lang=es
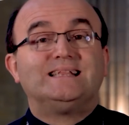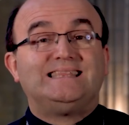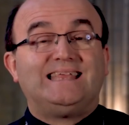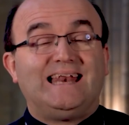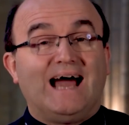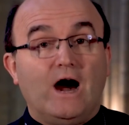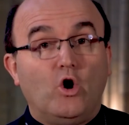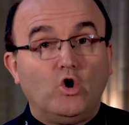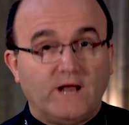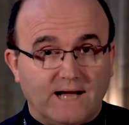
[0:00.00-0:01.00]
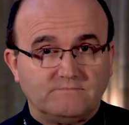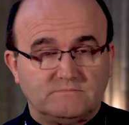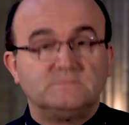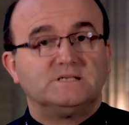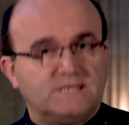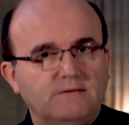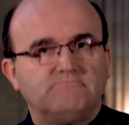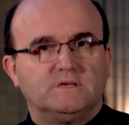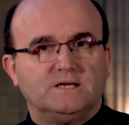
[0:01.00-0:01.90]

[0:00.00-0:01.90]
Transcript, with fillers: de la hora, ¿sí?